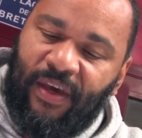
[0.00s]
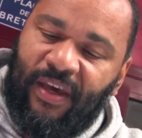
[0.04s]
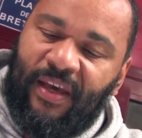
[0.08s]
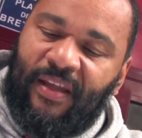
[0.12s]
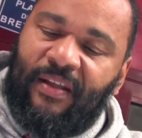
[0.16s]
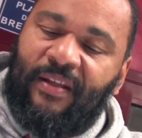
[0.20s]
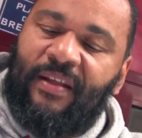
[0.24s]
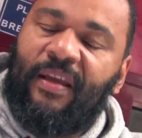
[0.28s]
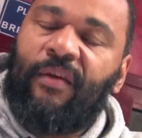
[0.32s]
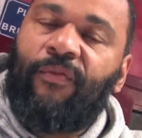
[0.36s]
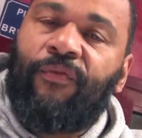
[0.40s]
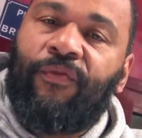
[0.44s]

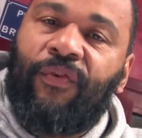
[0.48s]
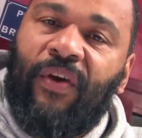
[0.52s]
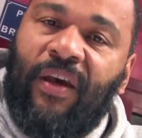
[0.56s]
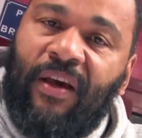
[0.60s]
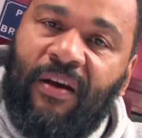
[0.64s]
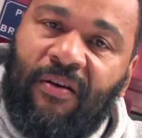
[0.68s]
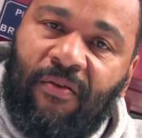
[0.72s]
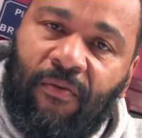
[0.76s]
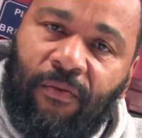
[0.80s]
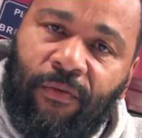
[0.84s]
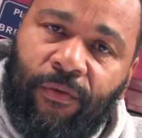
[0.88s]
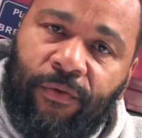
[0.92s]
et
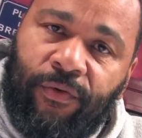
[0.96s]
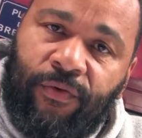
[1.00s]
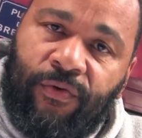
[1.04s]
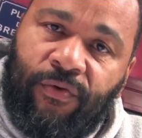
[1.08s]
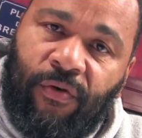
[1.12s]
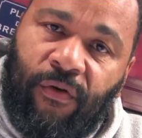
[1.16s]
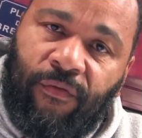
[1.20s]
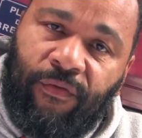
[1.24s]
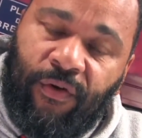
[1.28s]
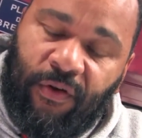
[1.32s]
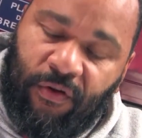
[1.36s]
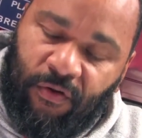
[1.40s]
déféquons
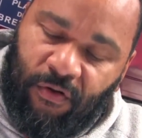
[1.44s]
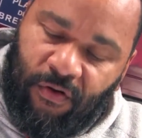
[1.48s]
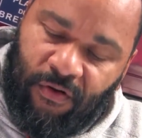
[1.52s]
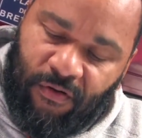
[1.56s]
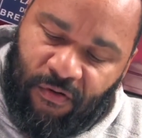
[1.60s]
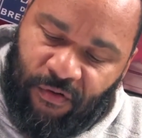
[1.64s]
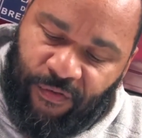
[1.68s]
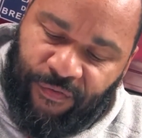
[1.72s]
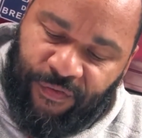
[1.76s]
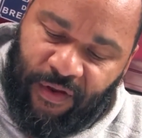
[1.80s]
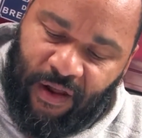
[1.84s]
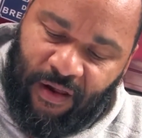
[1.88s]
sur votre
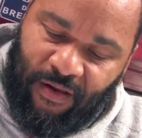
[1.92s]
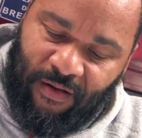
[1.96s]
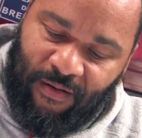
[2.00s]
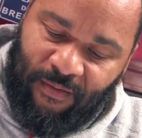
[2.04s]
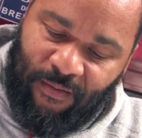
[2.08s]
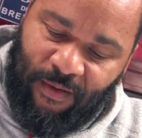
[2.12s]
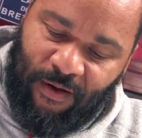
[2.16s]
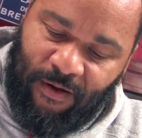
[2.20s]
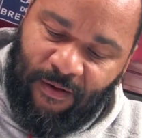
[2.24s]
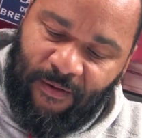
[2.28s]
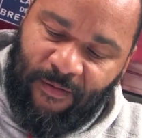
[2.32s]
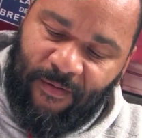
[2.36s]

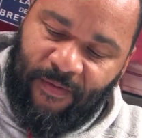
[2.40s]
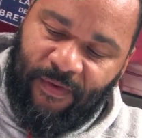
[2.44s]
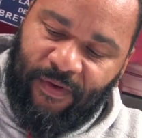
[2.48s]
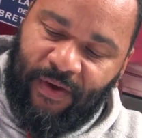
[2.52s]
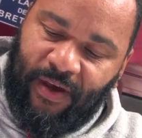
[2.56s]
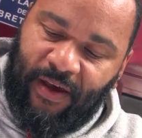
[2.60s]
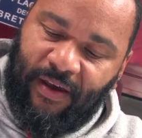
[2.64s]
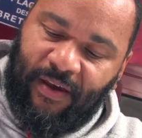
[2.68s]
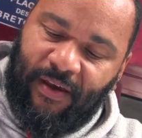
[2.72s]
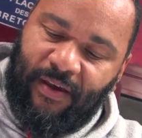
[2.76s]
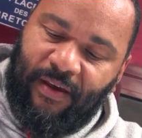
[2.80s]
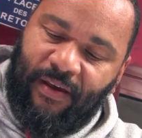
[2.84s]
gouvernement,
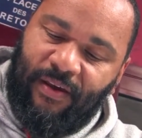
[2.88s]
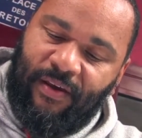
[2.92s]
hein,